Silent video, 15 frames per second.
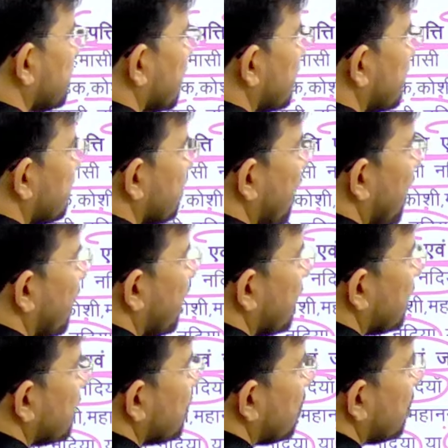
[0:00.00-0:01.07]
नदी
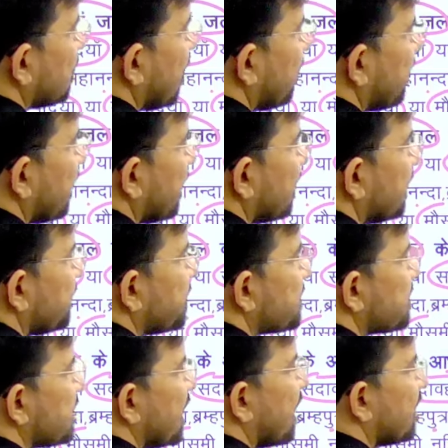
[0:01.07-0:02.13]
महानदी गोदावरी नदी
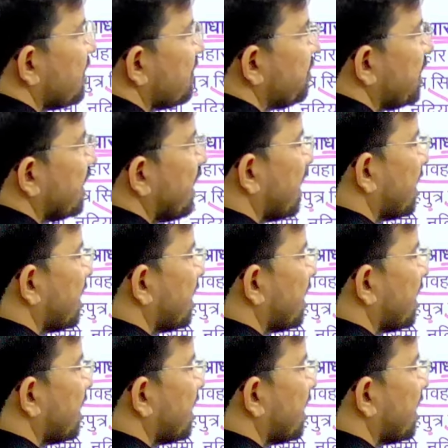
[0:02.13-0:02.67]
कृष्णा नदी पिन्नार